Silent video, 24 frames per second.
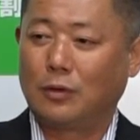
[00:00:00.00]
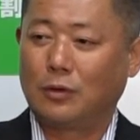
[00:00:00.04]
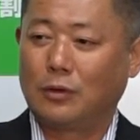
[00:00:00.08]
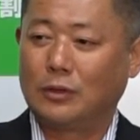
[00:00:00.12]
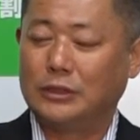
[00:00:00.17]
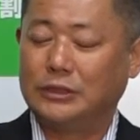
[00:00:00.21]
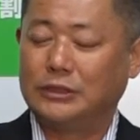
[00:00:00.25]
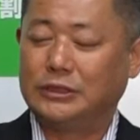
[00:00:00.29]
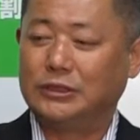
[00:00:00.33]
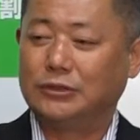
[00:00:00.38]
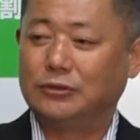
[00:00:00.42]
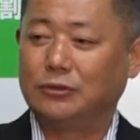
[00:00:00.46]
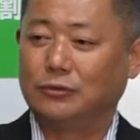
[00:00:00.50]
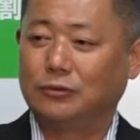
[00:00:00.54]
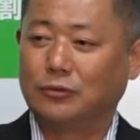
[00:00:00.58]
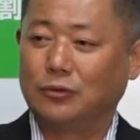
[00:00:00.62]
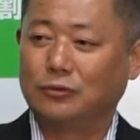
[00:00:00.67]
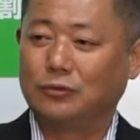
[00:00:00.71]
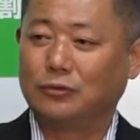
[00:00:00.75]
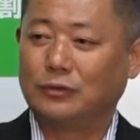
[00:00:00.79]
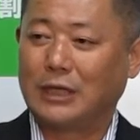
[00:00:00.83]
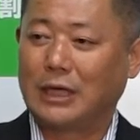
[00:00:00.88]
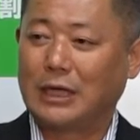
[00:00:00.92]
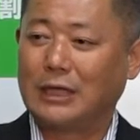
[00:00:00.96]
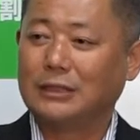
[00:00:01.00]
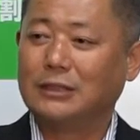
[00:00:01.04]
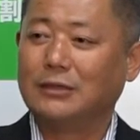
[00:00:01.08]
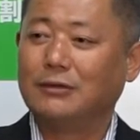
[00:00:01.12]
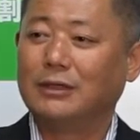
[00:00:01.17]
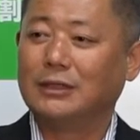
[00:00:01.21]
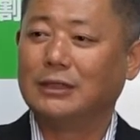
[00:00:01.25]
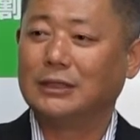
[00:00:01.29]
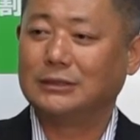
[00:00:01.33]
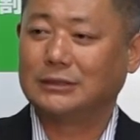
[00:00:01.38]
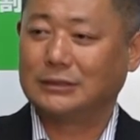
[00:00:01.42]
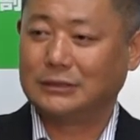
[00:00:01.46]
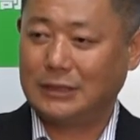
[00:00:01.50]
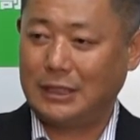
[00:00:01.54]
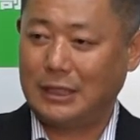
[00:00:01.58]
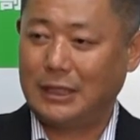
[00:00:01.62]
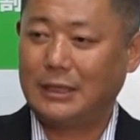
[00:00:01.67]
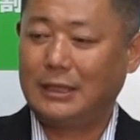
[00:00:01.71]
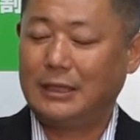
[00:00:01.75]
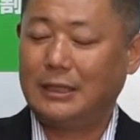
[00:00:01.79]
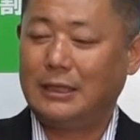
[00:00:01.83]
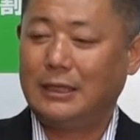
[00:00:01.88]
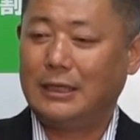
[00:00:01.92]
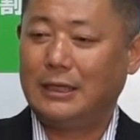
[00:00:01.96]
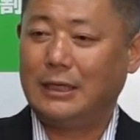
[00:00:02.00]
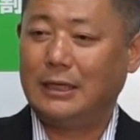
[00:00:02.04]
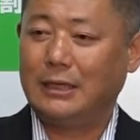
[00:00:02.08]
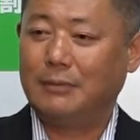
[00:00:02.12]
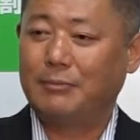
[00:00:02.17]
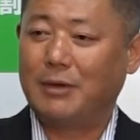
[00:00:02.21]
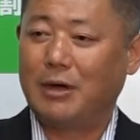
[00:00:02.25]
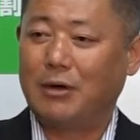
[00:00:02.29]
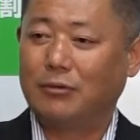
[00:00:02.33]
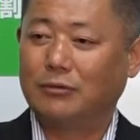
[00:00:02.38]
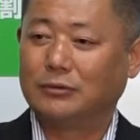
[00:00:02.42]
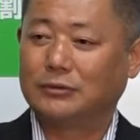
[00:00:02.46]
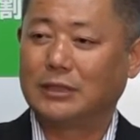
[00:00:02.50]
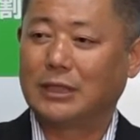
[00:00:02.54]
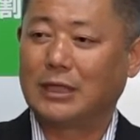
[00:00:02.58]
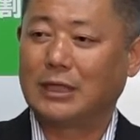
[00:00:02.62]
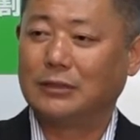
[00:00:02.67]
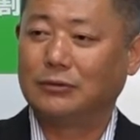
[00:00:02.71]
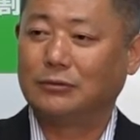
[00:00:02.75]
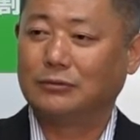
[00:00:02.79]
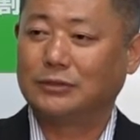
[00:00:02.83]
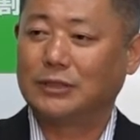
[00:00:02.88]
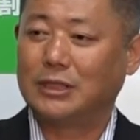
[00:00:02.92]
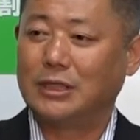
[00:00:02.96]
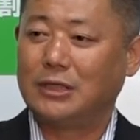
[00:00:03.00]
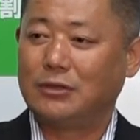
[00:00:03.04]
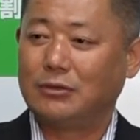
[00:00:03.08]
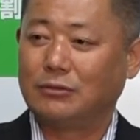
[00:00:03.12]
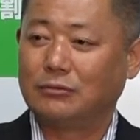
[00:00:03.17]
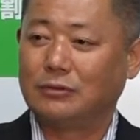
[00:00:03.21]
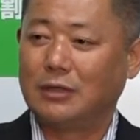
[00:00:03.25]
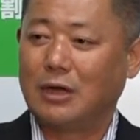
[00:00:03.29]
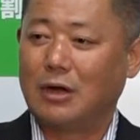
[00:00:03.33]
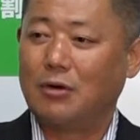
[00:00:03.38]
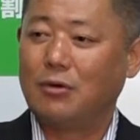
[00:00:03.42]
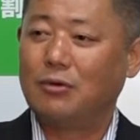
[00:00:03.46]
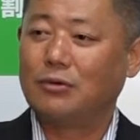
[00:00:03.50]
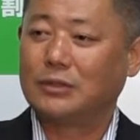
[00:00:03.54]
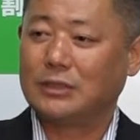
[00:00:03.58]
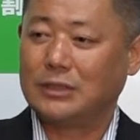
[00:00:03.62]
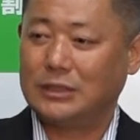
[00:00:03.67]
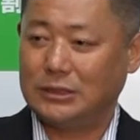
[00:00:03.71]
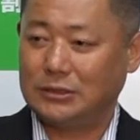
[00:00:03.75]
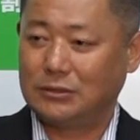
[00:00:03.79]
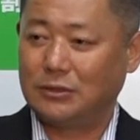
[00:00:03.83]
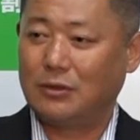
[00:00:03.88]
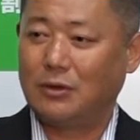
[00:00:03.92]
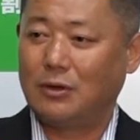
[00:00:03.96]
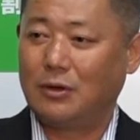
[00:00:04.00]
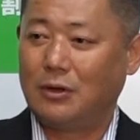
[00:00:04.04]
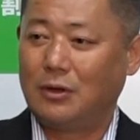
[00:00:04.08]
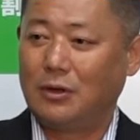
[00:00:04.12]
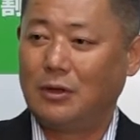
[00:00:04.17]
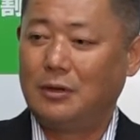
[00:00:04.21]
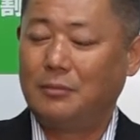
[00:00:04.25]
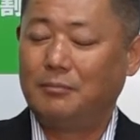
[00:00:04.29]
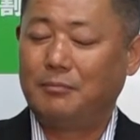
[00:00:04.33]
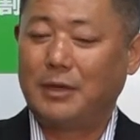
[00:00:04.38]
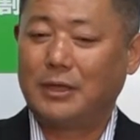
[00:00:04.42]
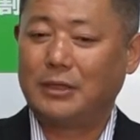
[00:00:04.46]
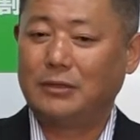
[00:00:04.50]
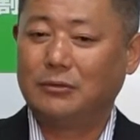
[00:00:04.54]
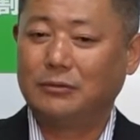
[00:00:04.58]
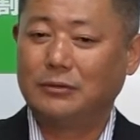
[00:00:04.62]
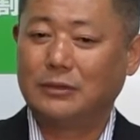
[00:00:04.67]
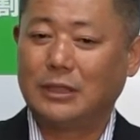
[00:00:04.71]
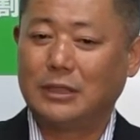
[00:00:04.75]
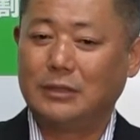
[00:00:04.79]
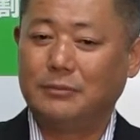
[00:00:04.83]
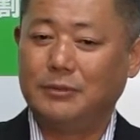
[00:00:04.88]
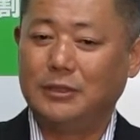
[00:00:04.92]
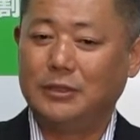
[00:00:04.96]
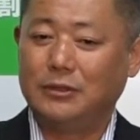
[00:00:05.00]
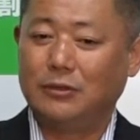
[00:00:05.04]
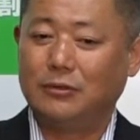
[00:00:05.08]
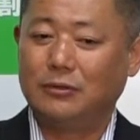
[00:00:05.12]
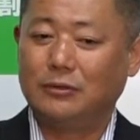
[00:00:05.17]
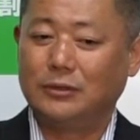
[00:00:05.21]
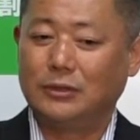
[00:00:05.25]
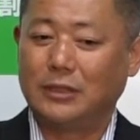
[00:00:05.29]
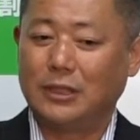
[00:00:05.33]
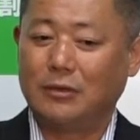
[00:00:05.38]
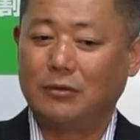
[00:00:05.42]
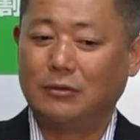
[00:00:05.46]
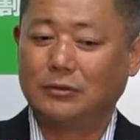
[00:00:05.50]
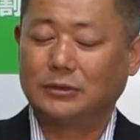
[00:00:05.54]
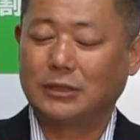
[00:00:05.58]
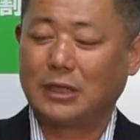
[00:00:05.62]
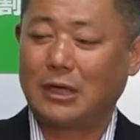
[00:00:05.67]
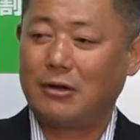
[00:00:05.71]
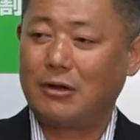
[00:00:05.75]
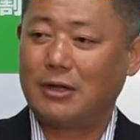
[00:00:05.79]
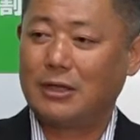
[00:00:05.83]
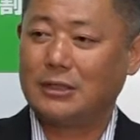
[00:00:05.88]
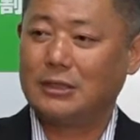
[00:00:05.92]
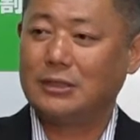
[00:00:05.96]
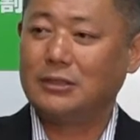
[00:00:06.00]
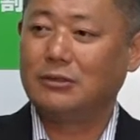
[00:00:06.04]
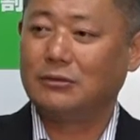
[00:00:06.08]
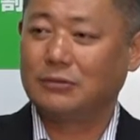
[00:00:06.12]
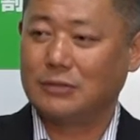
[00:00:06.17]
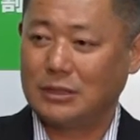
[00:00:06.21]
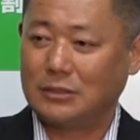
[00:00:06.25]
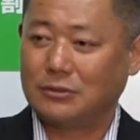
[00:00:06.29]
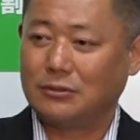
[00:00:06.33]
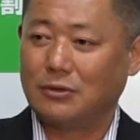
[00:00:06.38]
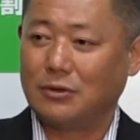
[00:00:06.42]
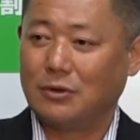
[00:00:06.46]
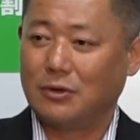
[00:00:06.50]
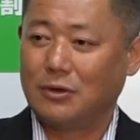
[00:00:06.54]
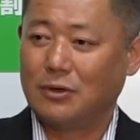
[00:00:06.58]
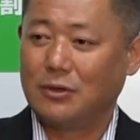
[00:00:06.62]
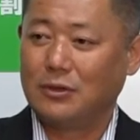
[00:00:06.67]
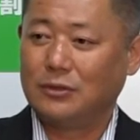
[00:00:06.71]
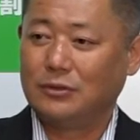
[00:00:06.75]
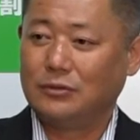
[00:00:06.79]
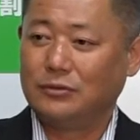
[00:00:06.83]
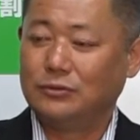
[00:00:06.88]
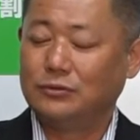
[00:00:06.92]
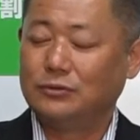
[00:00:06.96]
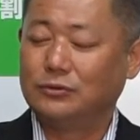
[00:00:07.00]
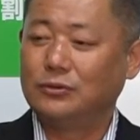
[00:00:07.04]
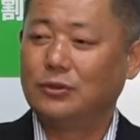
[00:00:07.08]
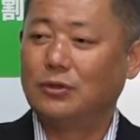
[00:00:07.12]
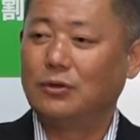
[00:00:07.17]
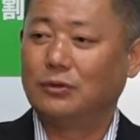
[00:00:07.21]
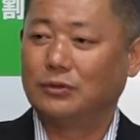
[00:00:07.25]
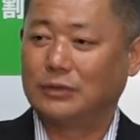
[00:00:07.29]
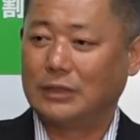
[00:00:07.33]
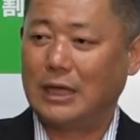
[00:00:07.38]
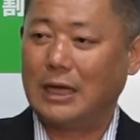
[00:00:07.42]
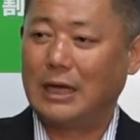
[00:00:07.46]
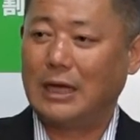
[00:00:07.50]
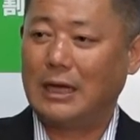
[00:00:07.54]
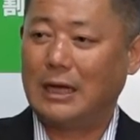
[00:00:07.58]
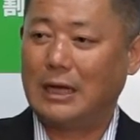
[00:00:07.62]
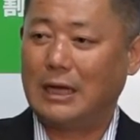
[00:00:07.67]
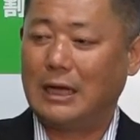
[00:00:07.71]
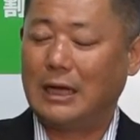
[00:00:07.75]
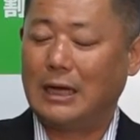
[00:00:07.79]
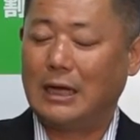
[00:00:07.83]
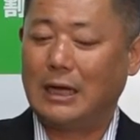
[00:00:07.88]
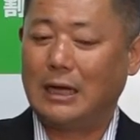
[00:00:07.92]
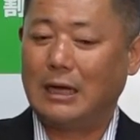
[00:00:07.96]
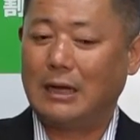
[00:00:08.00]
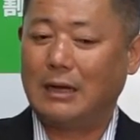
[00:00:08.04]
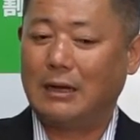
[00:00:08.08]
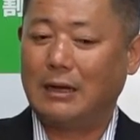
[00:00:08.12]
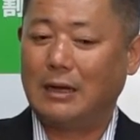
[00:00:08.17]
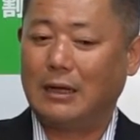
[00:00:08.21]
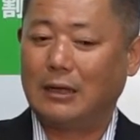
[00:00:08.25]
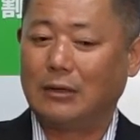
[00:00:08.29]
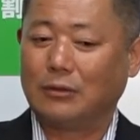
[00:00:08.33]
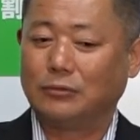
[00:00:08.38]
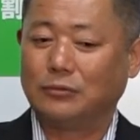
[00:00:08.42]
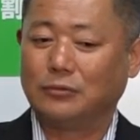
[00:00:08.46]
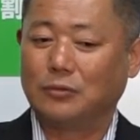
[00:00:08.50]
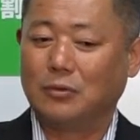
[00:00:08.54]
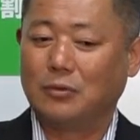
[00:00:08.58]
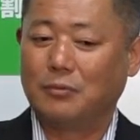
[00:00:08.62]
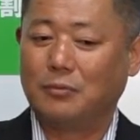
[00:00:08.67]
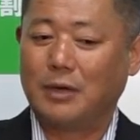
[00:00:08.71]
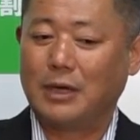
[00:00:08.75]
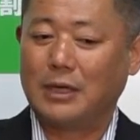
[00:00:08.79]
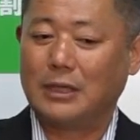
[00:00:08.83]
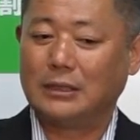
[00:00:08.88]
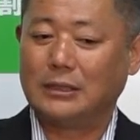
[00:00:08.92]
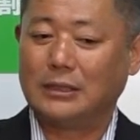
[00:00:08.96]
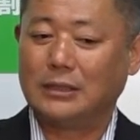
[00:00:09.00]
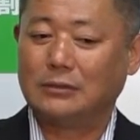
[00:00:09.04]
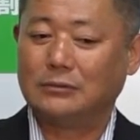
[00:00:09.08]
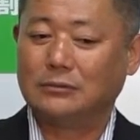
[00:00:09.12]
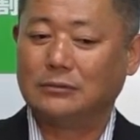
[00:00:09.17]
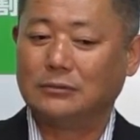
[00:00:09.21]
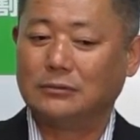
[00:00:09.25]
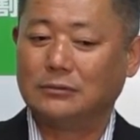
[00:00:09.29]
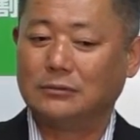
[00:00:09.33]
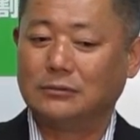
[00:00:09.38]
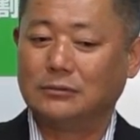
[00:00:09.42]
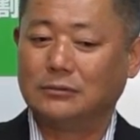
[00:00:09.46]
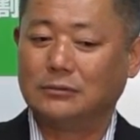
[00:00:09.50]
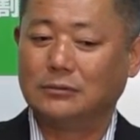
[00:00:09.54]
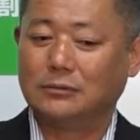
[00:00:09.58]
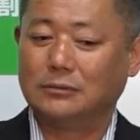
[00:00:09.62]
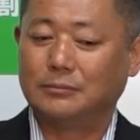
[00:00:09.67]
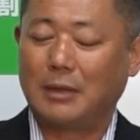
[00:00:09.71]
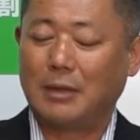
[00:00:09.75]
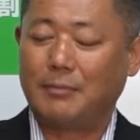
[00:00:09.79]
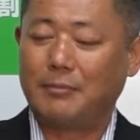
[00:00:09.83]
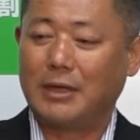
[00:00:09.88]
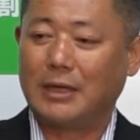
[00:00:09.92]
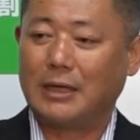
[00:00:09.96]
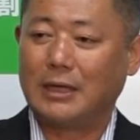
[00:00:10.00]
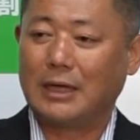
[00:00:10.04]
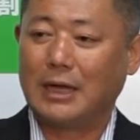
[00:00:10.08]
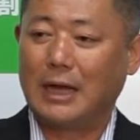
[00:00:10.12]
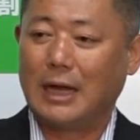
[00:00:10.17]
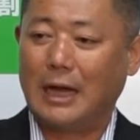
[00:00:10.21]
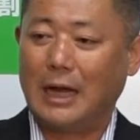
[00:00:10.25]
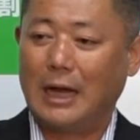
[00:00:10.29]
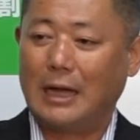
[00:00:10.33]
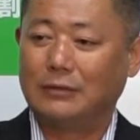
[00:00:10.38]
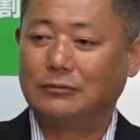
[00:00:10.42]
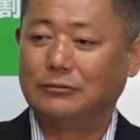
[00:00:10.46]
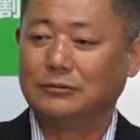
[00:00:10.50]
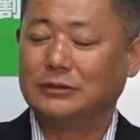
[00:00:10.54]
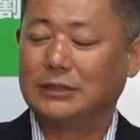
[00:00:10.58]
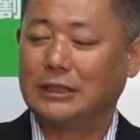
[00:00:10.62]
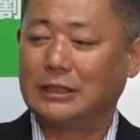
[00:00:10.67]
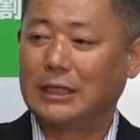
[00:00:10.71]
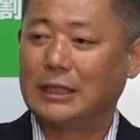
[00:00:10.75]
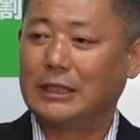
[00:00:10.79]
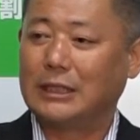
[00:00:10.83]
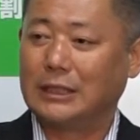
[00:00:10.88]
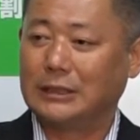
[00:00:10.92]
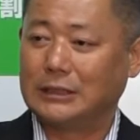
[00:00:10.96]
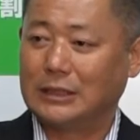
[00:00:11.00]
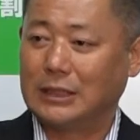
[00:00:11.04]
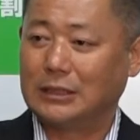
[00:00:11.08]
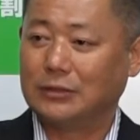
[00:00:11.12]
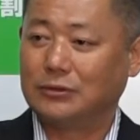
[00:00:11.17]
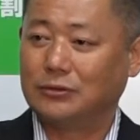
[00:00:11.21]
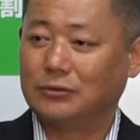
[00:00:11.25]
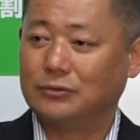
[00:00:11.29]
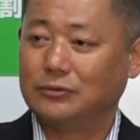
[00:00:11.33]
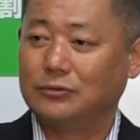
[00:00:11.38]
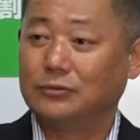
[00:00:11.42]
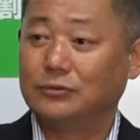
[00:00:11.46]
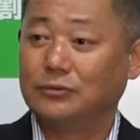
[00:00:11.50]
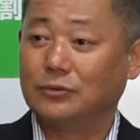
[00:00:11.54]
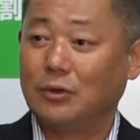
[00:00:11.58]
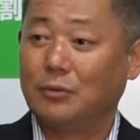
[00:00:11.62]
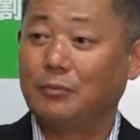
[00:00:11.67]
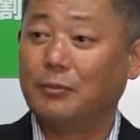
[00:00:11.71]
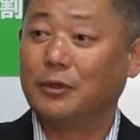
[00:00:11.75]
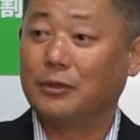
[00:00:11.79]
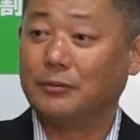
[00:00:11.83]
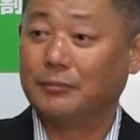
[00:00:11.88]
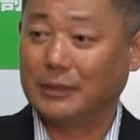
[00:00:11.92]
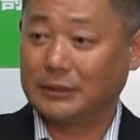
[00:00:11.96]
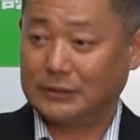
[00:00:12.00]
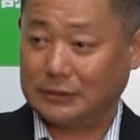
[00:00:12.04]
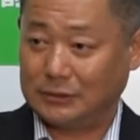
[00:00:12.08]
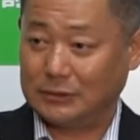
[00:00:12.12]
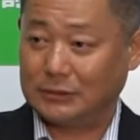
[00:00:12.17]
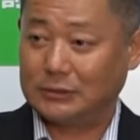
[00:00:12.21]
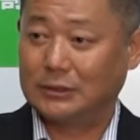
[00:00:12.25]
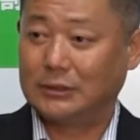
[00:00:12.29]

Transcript: 維新の党の中ではですね、えー、まあ、大阪の勢力が大きいと、まあ、いろんな意味において大阪はいいよねというようなあことを思われてる場面があるんじゃないかなというふうに思います。